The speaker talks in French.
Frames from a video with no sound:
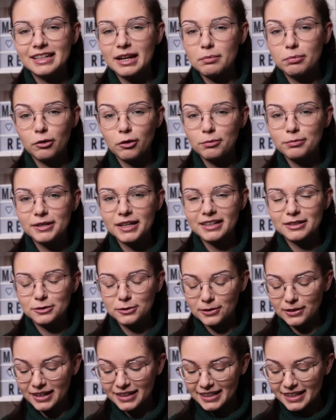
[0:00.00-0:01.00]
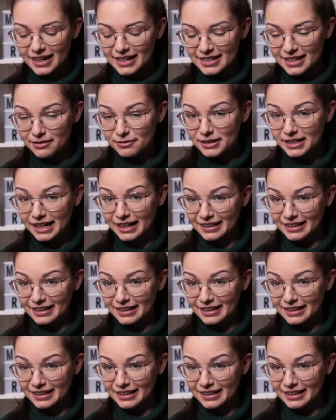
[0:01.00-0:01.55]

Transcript: c'est la première sur laquelle j'avais